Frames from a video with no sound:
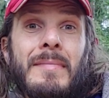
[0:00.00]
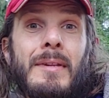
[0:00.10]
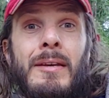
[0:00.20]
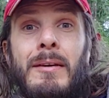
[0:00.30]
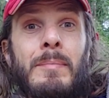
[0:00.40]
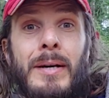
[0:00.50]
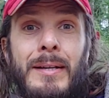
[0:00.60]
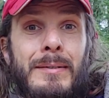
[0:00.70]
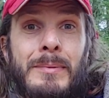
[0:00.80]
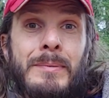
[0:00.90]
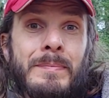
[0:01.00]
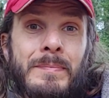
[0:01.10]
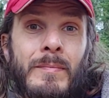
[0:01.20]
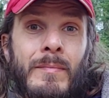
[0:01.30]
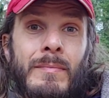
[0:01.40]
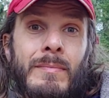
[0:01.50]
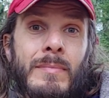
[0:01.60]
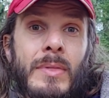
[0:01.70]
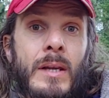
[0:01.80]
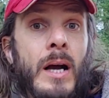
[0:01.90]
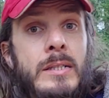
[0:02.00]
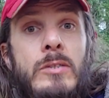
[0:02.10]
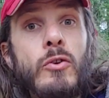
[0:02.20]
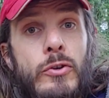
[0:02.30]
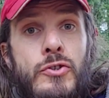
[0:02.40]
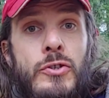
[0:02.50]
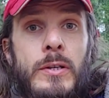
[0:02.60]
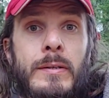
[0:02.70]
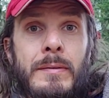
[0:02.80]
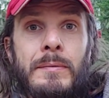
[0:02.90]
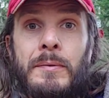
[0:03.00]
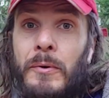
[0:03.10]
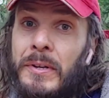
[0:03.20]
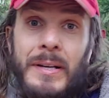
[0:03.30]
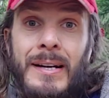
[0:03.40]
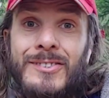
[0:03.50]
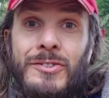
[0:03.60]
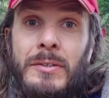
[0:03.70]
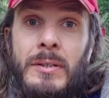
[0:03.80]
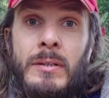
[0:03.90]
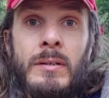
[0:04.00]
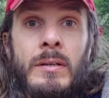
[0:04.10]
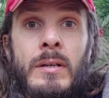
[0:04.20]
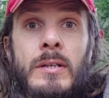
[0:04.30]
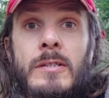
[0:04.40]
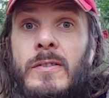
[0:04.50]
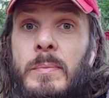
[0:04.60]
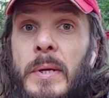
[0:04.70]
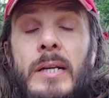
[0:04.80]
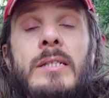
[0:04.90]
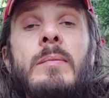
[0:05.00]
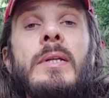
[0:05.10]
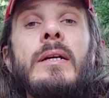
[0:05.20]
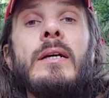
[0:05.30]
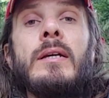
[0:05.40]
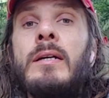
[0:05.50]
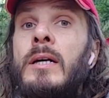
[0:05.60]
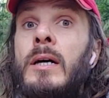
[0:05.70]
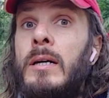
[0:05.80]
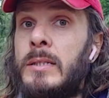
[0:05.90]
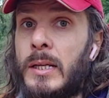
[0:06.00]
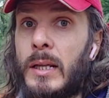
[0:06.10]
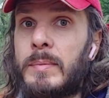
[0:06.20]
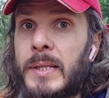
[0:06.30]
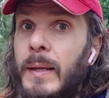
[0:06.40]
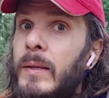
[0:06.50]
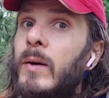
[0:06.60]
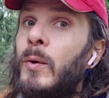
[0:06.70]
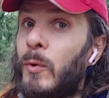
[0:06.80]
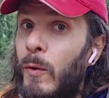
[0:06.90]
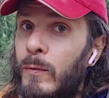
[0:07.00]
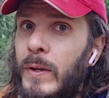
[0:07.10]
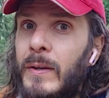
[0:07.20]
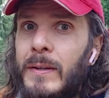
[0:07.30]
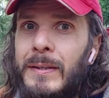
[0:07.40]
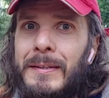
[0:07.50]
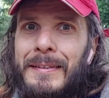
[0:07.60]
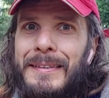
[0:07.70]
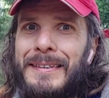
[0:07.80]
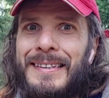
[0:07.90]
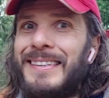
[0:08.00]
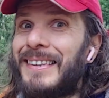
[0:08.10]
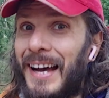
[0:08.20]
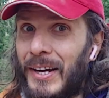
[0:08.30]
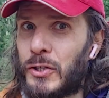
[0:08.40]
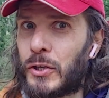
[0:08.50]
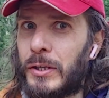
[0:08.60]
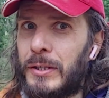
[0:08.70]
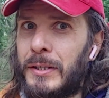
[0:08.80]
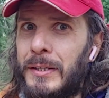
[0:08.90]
И поэтому один тощий, другой накачанный, с восприятием энергии. Дело обстоит ровно так же.